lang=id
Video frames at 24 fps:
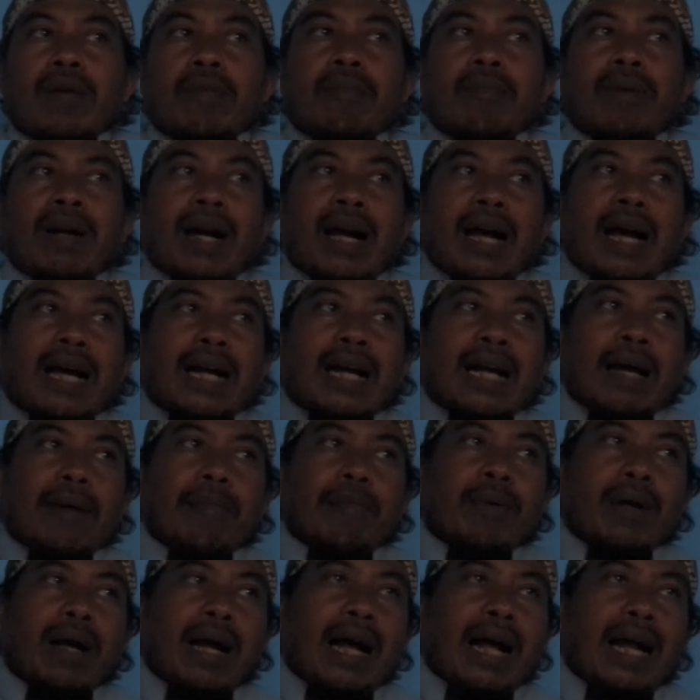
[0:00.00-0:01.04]

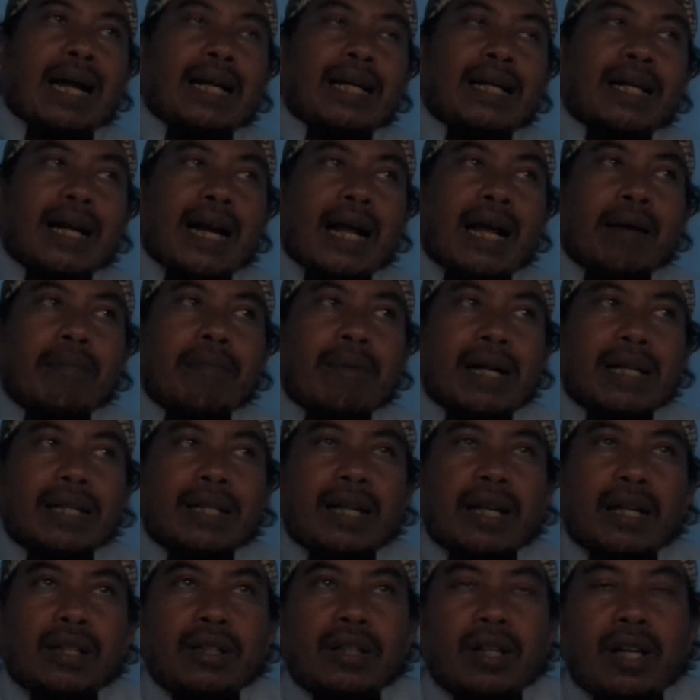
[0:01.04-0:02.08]
mengharapkan rahmat
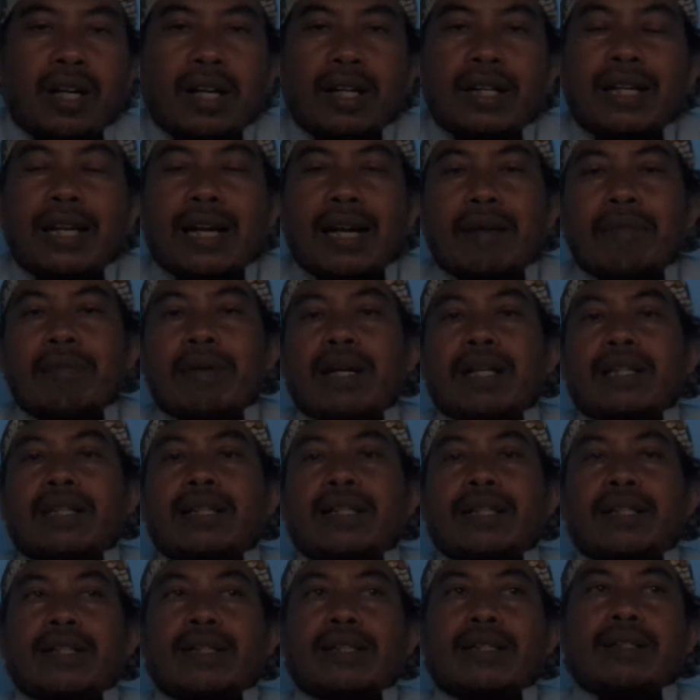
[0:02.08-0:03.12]
Allah dalam
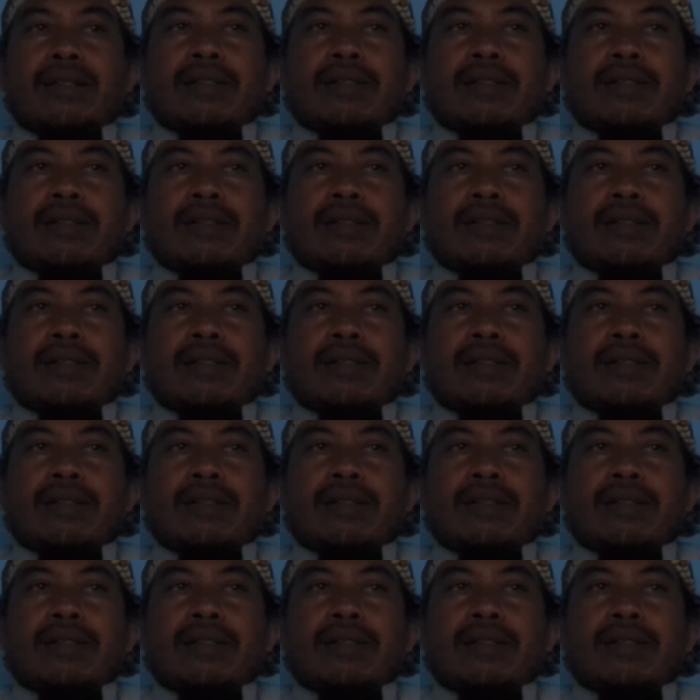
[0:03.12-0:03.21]
hati.